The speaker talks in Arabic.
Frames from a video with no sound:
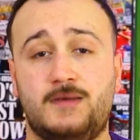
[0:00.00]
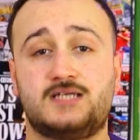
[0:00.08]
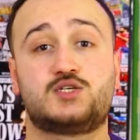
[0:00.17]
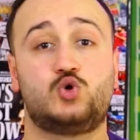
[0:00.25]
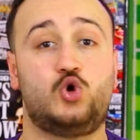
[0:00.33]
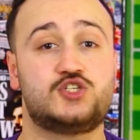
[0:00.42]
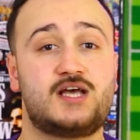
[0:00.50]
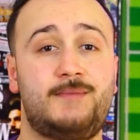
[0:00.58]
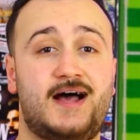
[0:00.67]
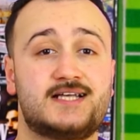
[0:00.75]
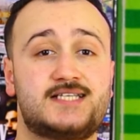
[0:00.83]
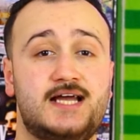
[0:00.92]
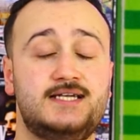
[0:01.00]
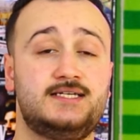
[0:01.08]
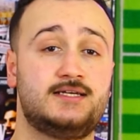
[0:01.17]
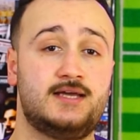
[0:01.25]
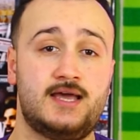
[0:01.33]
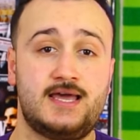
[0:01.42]
مصر وحسام
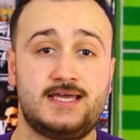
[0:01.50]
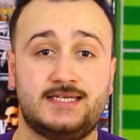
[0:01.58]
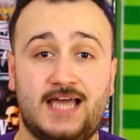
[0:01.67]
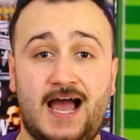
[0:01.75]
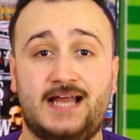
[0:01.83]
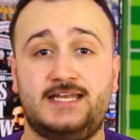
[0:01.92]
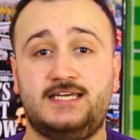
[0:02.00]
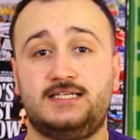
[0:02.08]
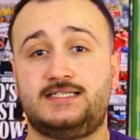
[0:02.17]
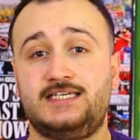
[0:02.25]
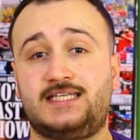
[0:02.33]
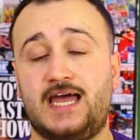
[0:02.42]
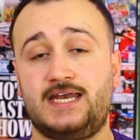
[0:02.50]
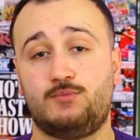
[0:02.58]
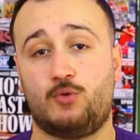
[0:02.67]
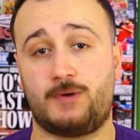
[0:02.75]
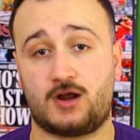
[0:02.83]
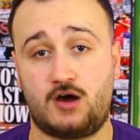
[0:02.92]
حسن يعني دي تاني
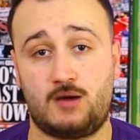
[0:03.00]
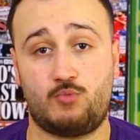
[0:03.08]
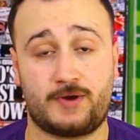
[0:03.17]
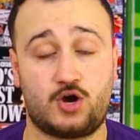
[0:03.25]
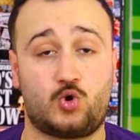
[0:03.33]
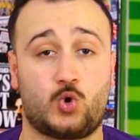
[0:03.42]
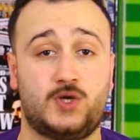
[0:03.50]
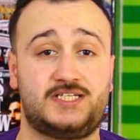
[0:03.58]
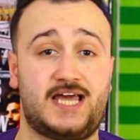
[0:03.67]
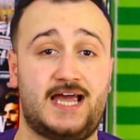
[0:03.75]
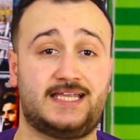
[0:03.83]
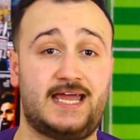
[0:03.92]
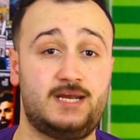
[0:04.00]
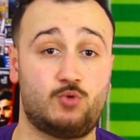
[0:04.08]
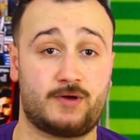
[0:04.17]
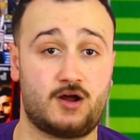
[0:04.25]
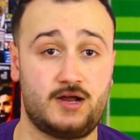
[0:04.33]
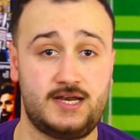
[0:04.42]
مباراة مباراة كرواتيا هي تاني
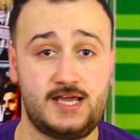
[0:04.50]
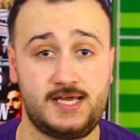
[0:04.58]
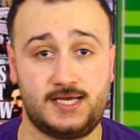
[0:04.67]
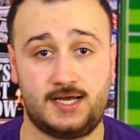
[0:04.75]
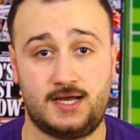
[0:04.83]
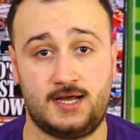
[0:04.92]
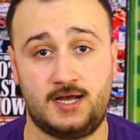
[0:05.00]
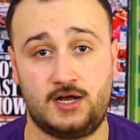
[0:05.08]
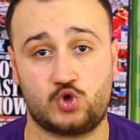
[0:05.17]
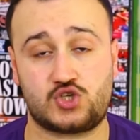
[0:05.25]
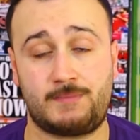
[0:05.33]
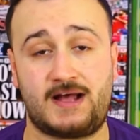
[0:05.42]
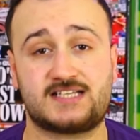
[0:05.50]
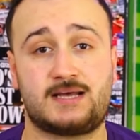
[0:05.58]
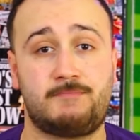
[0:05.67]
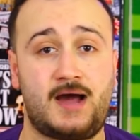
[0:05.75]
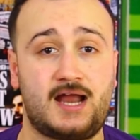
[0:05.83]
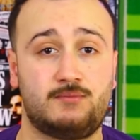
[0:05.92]
مباراة لحسام آه،
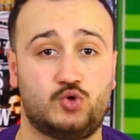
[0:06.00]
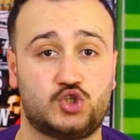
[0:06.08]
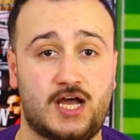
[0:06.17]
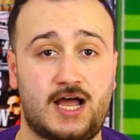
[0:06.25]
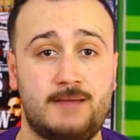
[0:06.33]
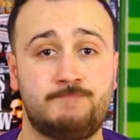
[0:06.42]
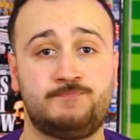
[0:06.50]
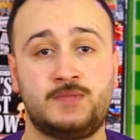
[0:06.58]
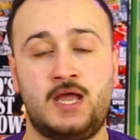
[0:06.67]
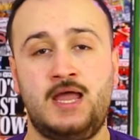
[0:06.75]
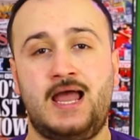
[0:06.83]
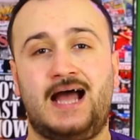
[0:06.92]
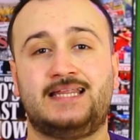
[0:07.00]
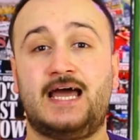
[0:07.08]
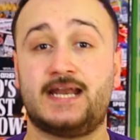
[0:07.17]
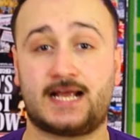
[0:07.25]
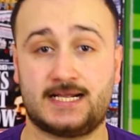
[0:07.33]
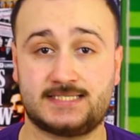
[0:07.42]
حسن مع المنتخب
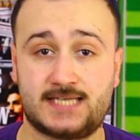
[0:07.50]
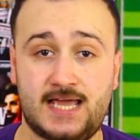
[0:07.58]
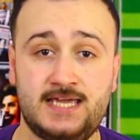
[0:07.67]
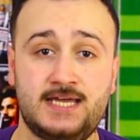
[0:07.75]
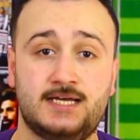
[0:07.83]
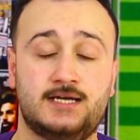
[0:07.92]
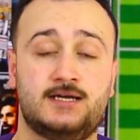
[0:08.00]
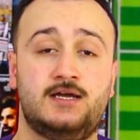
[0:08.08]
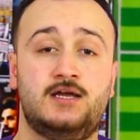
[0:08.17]
أدائنا كان سيء